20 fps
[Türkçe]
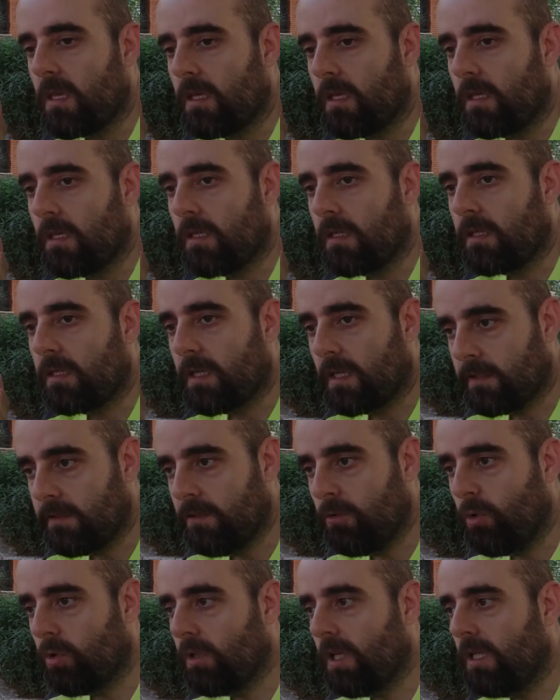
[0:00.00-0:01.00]
E,
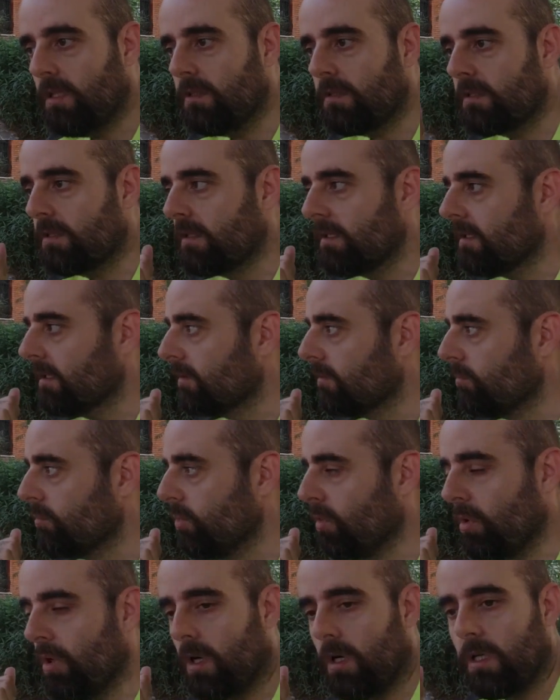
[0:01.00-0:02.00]
kadın olan
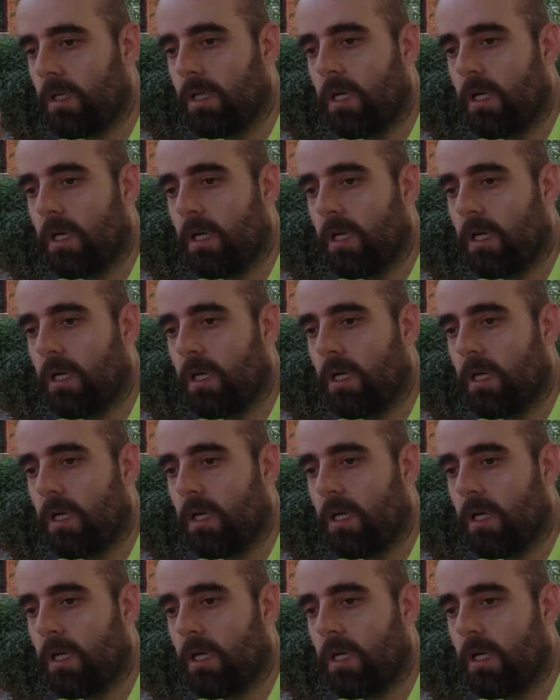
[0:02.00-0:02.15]
bu e,